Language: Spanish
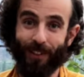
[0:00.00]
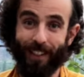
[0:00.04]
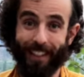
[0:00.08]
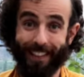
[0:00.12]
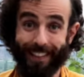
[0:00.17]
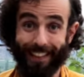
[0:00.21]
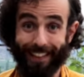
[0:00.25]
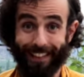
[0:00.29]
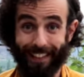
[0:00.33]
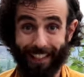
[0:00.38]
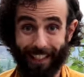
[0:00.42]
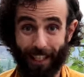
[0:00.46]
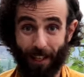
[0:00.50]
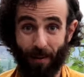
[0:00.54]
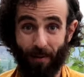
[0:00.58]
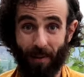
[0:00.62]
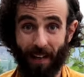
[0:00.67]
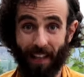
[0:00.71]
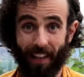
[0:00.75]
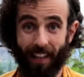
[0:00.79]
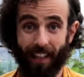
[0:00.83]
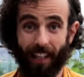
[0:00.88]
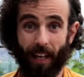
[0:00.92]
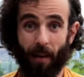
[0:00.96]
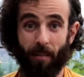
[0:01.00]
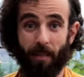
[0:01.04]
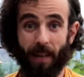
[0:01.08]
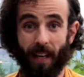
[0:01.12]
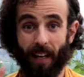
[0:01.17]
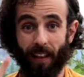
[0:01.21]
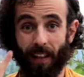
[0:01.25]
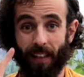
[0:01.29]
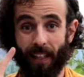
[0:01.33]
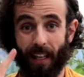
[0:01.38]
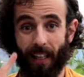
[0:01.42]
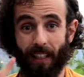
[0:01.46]
siéntete libre de
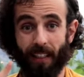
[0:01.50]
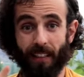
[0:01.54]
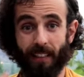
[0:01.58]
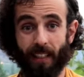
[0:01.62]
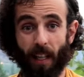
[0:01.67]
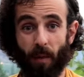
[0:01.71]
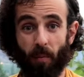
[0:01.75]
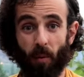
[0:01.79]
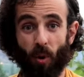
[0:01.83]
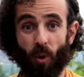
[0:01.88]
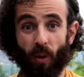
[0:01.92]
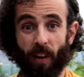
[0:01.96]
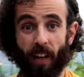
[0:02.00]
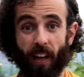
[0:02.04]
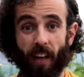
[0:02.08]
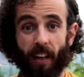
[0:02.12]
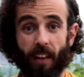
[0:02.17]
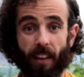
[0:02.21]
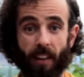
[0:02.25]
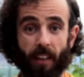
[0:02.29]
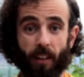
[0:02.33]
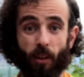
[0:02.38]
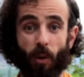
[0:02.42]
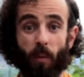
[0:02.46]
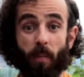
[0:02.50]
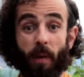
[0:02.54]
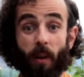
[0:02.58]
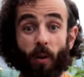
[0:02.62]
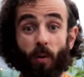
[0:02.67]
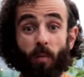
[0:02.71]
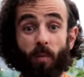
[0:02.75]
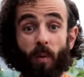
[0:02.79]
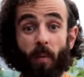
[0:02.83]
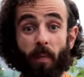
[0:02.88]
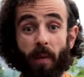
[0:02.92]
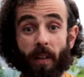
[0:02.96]
cambiar de nariz a boca, de tomar
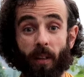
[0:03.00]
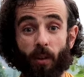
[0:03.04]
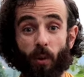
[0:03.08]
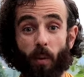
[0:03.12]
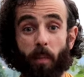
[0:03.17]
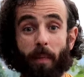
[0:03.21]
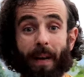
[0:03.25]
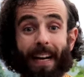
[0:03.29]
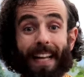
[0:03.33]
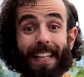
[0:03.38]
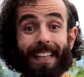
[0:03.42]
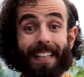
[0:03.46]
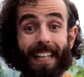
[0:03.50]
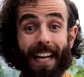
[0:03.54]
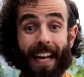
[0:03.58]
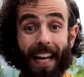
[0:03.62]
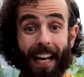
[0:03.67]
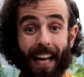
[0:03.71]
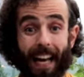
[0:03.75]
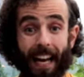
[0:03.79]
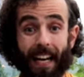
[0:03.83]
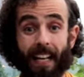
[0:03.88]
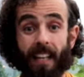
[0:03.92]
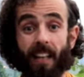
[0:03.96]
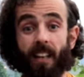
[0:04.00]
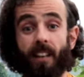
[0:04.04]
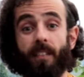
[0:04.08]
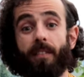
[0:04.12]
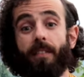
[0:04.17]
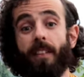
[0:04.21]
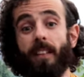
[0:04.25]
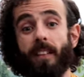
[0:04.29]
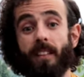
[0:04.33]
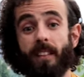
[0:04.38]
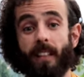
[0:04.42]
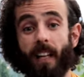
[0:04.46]
un momento para tragar y
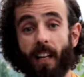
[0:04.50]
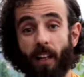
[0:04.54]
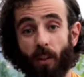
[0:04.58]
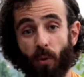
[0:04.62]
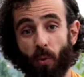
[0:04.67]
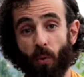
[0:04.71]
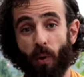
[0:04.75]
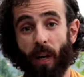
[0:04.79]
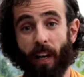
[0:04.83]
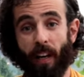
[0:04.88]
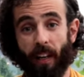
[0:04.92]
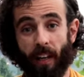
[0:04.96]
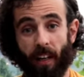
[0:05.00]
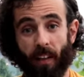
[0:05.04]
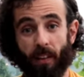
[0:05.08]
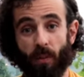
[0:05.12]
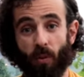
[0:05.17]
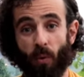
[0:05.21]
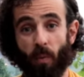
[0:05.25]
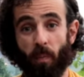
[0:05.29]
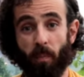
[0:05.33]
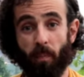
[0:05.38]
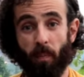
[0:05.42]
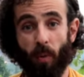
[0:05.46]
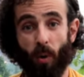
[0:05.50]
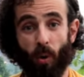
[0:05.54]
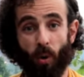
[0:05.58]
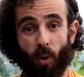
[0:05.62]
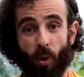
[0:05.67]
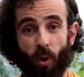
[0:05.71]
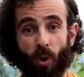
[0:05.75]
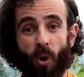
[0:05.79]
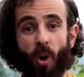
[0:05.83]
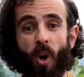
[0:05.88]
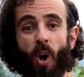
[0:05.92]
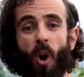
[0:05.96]
refrescar tu garganta un
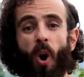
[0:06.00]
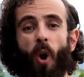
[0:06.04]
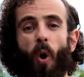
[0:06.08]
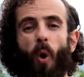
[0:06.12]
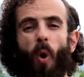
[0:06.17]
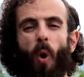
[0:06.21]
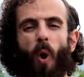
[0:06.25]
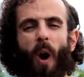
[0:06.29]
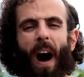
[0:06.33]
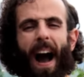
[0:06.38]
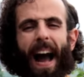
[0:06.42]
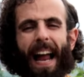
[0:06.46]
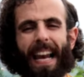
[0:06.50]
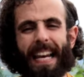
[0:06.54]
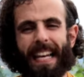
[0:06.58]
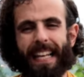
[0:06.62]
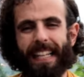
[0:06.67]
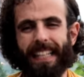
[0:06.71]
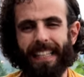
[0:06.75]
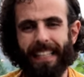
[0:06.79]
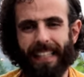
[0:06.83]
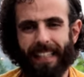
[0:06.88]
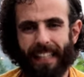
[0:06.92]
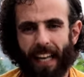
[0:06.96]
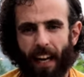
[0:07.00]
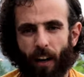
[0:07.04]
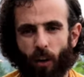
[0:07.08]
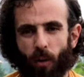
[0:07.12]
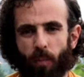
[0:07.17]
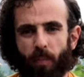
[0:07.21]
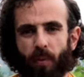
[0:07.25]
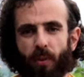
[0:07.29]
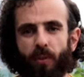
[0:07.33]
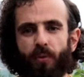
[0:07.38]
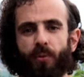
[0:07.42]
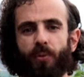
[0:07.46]
poco o alentar
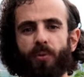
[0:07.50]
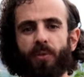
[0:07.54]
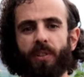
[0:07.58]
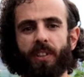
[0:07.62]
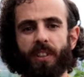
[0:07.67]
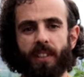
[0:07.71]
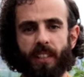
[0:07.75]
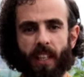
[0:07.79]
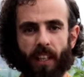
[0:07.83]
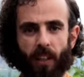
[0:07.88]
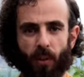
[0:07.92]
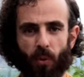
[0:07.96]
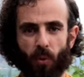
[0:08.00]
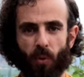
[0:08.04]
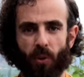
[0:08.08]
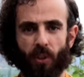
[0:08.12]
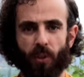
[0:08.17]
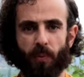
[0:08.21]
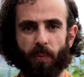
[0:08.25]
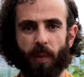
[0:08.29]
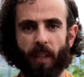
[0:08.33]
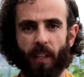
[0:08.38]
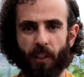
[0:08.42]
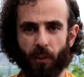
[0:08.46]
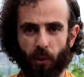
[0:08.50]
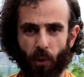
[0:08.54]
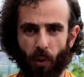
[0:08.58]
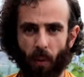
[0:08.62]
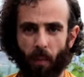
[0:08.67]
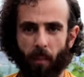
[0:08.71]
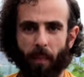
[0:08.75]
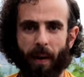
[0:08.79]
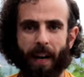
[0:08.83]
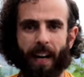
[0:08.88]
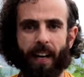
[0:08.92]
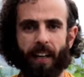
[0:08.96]
o profundizar tu
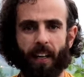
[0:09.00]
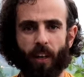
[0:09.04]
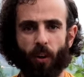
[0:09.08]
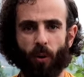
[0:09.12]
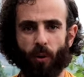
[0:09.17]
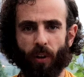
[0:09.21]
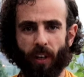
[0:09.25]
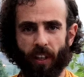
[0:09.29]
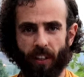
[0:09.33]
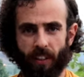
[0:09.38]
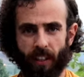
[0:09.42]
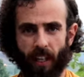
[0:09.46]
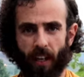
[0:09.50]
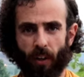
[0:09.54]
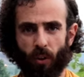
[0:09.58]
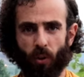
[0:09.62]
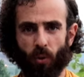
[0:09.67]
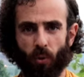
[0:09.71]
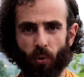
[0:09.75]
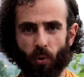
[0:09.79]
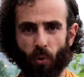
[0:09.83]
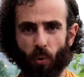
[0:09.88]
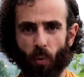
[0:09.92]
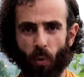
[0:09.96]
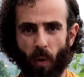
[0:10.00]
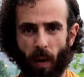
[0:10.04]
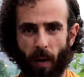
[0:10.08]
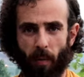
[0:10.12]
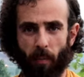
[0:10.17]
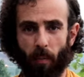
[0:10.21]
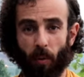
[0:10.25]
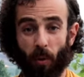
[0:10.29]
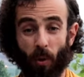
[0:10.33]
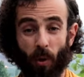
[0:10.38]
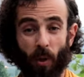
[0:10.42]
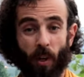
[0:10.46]
respiración para reconectar con tu
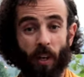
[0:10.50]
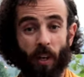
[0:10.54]
cuerpo.